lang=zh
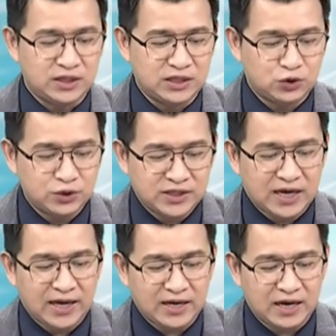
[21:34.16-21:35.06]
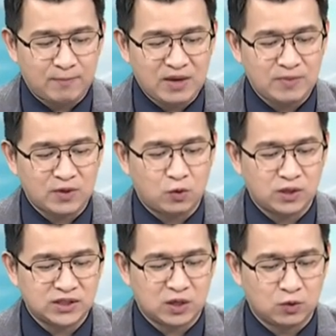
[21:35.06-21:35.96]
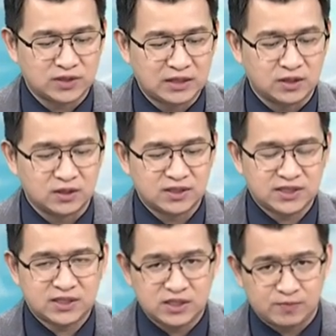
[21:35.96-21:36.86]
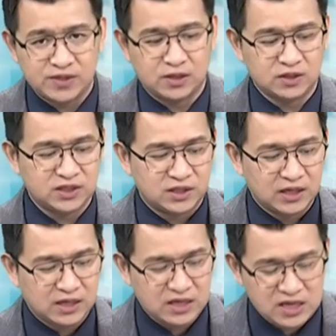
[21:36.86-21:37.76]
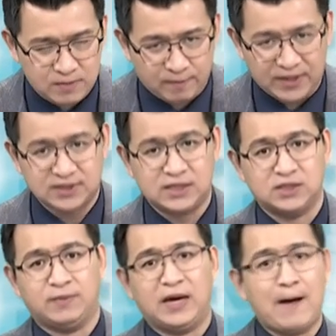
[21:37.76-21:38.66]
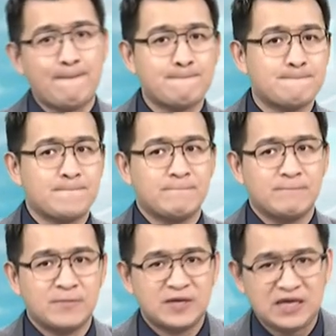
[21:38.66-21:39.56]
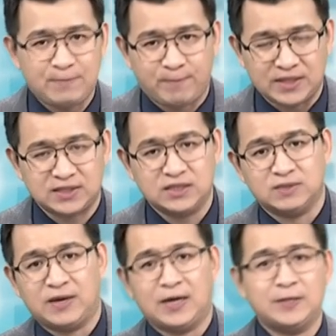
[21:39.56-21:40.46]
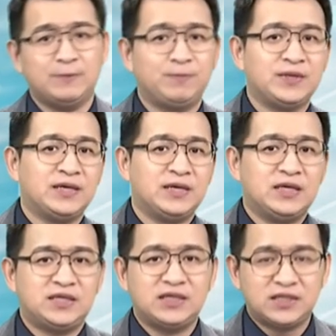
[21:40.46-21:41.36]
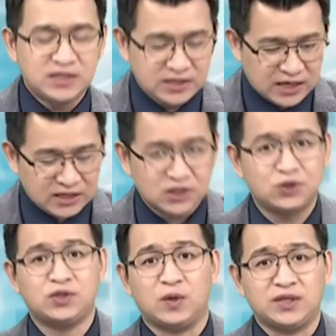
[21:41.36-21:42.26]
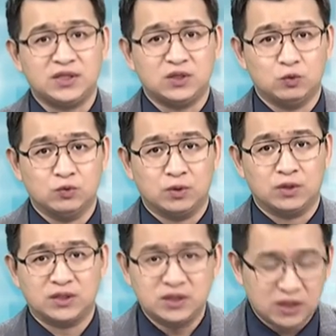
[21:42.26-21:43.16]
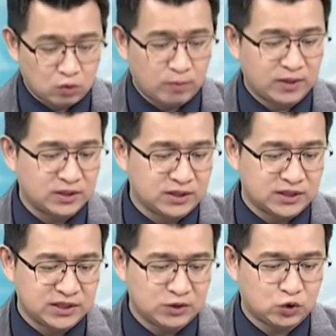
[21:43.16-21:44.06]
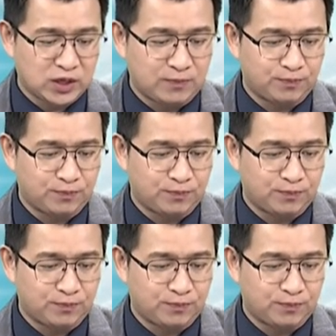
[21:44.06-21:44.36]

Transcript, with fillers: 以均价来看，每笔获利超过三成，四笔合计一百三十趴，一百三十趴了。今天资金当然持续是往电子股走，可是呢，我们已经赚